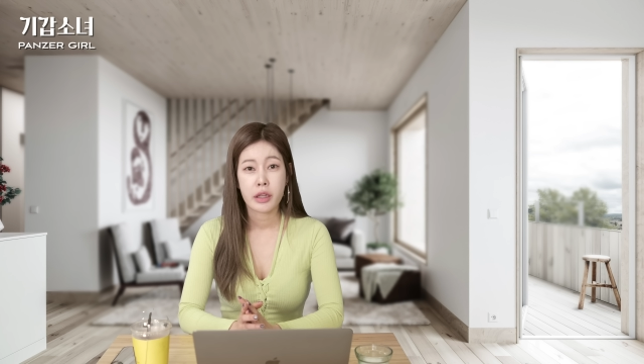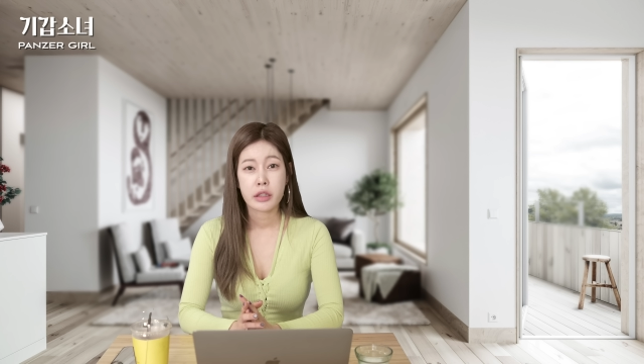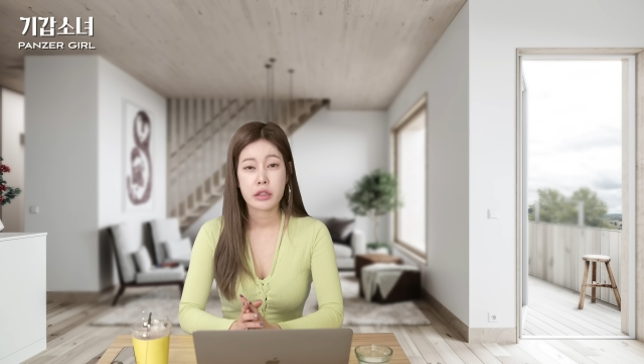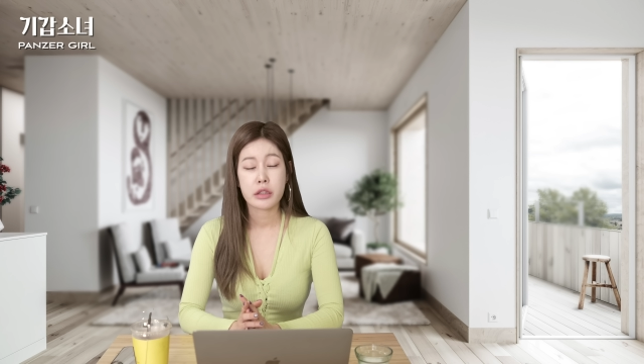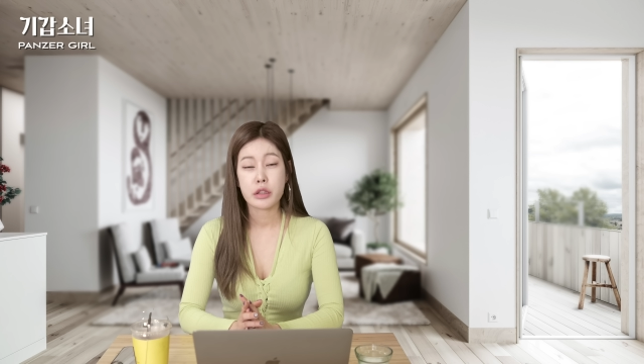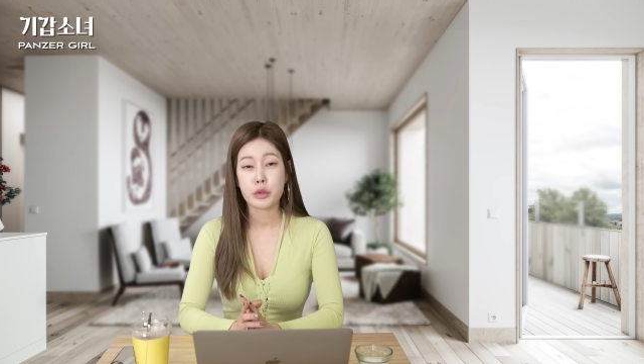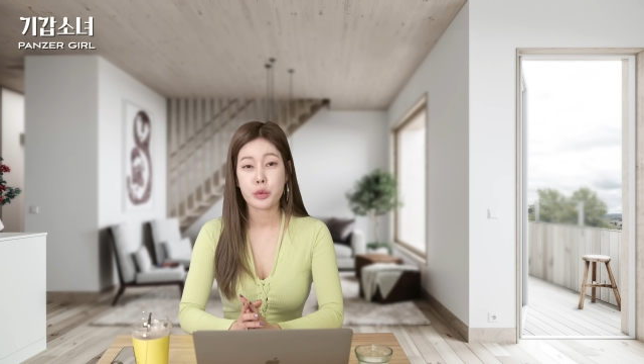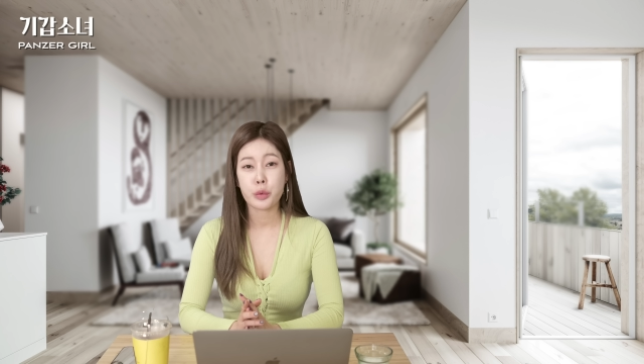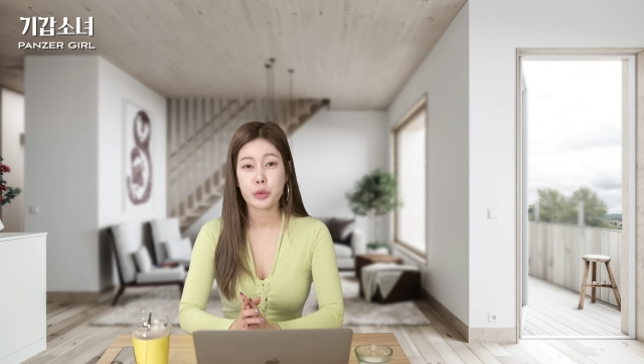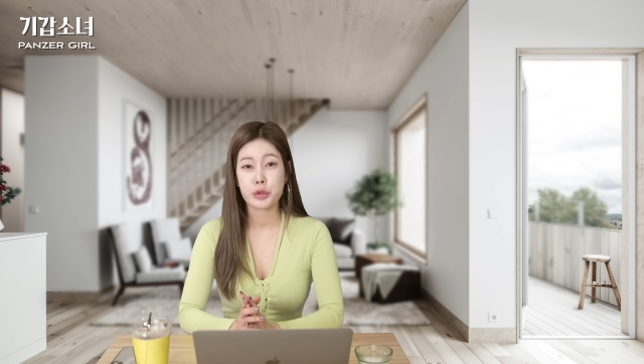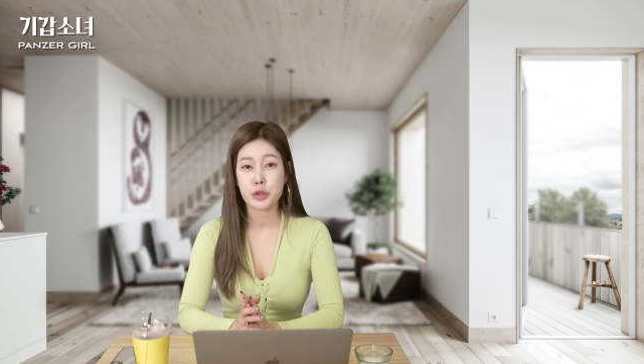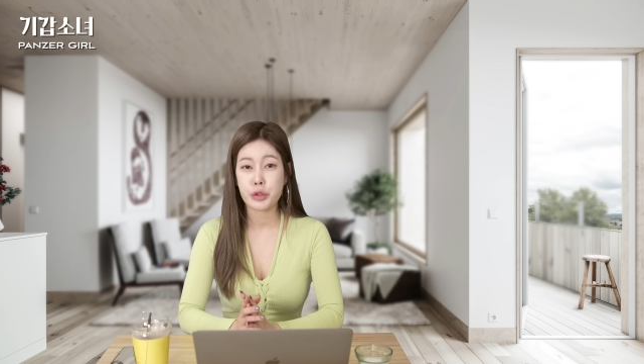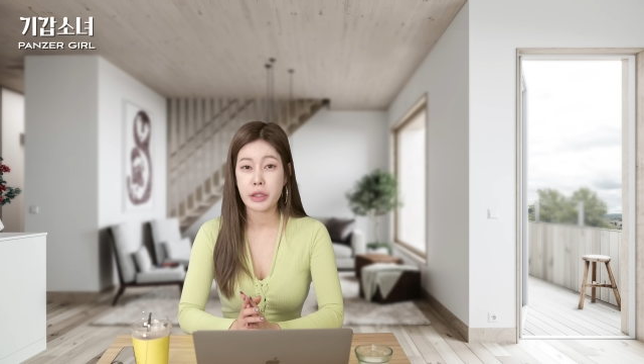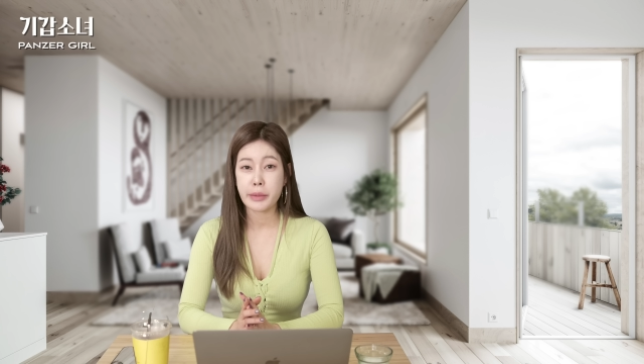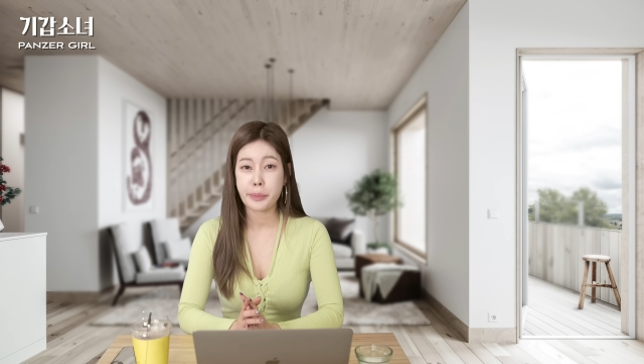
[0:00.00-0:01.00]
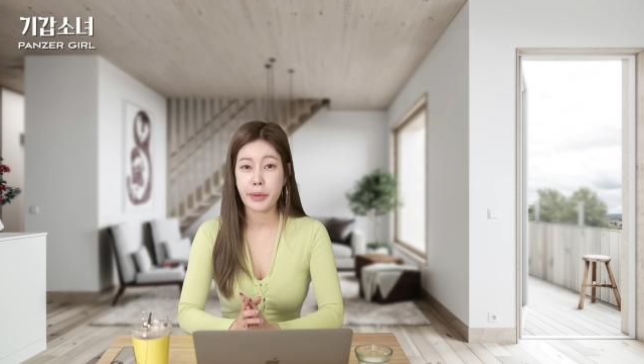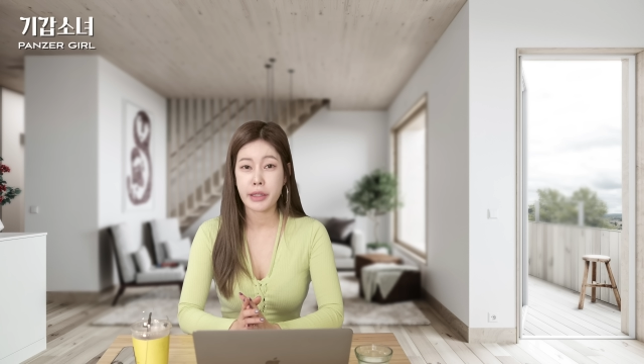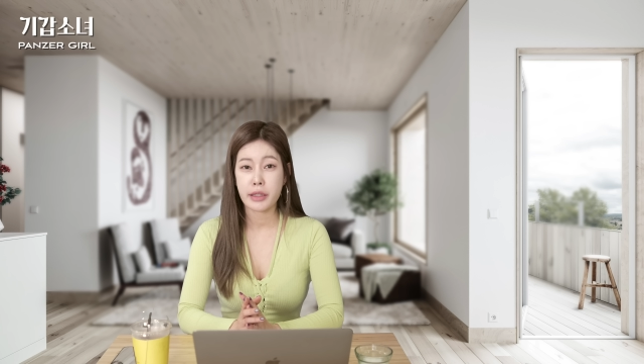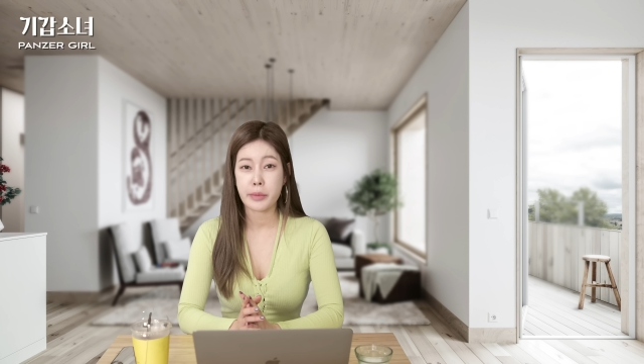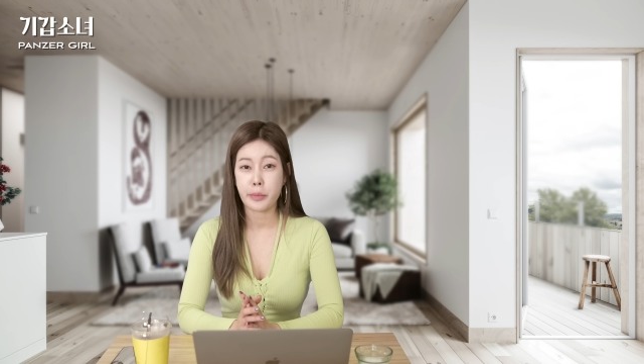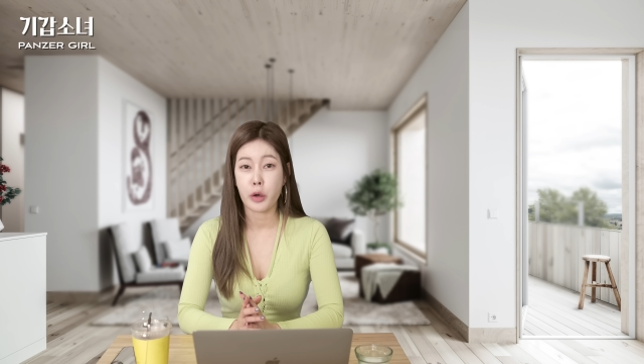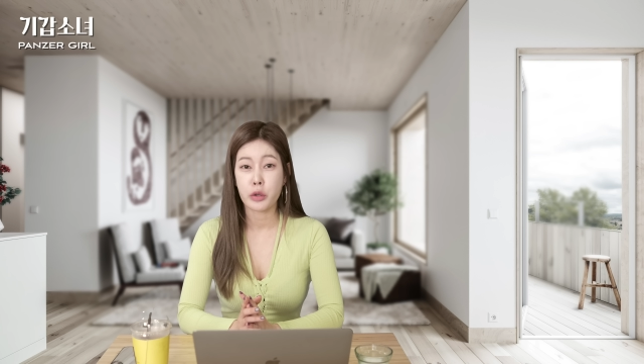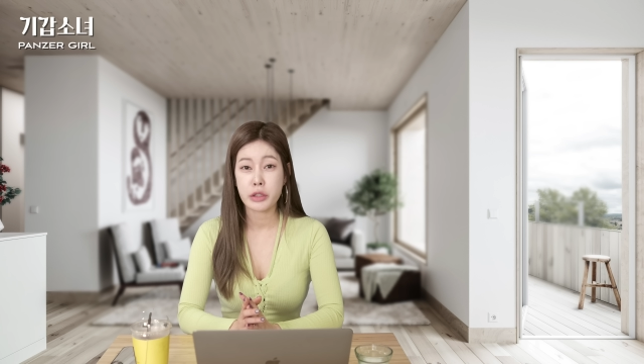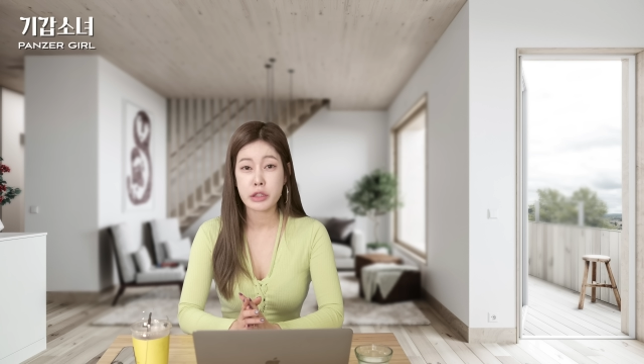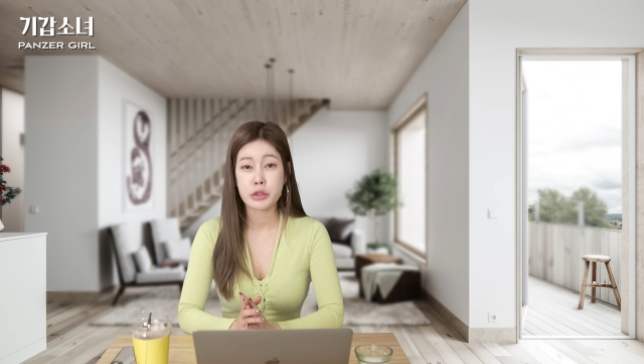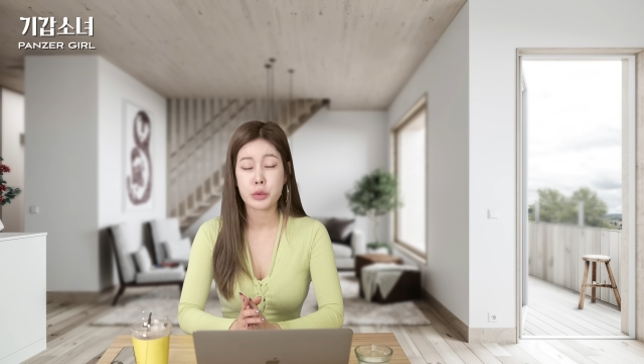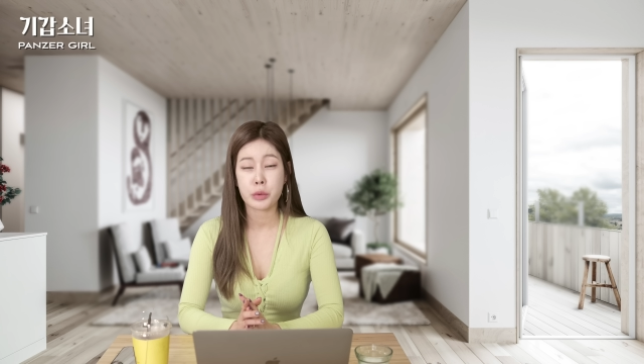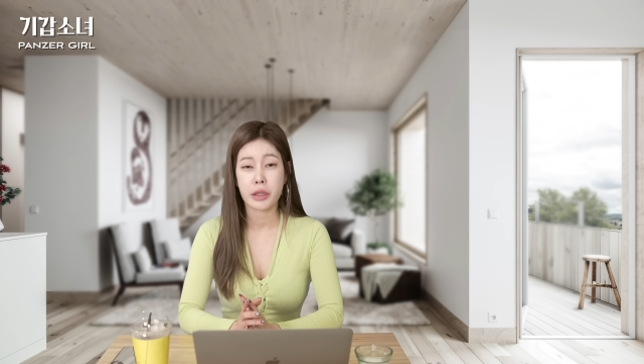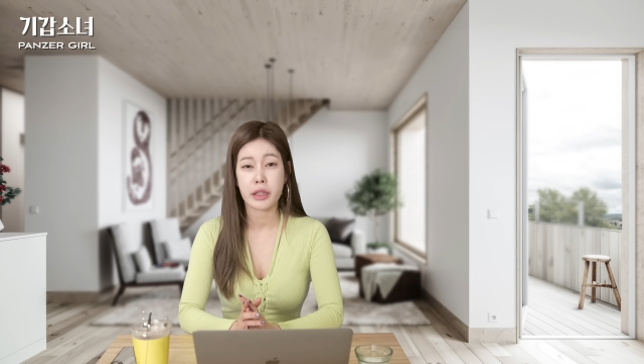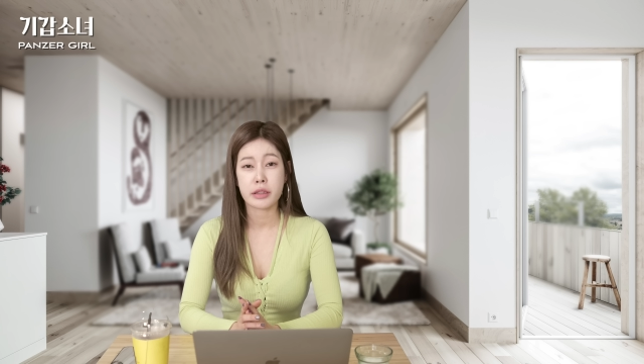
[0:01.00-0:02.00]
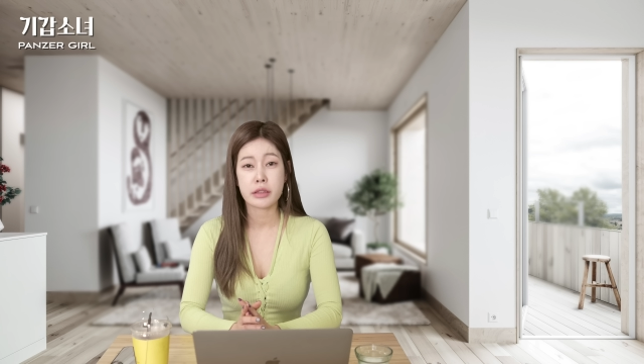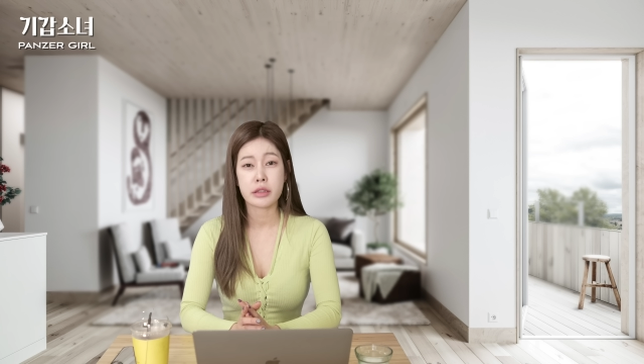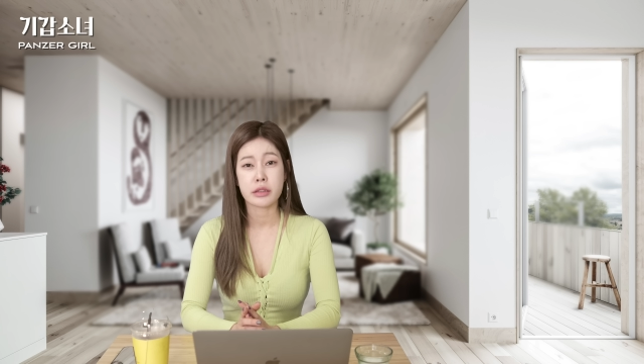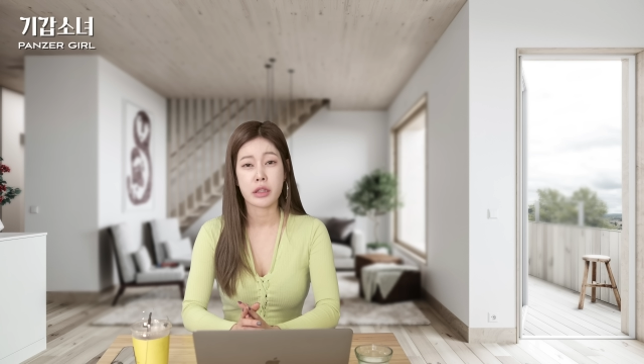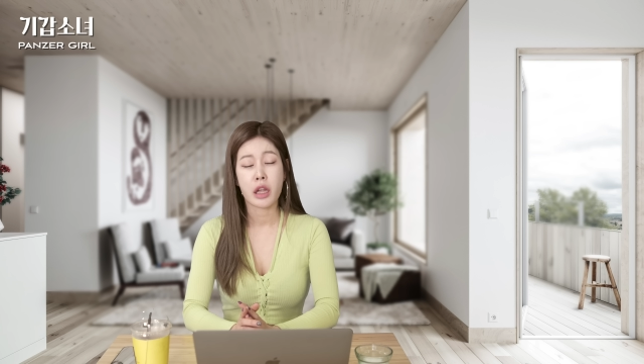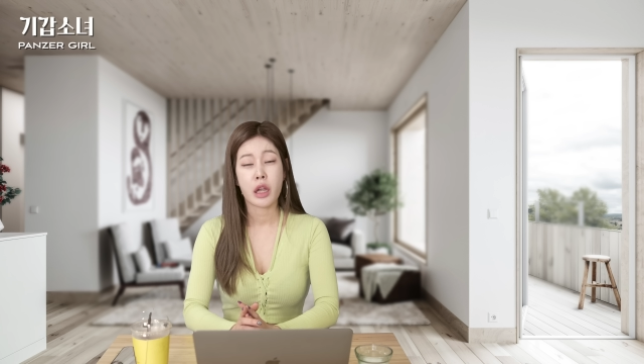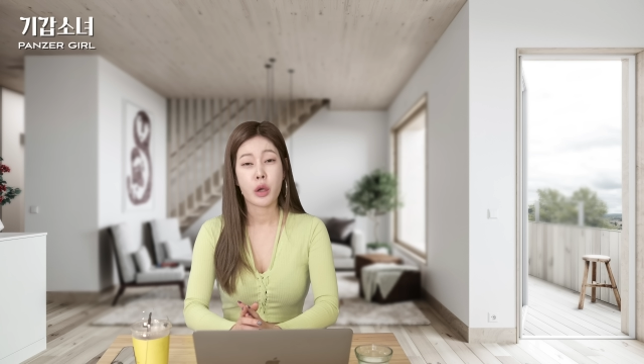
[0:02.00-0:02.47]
그리고 슐리펜의 머릿속에는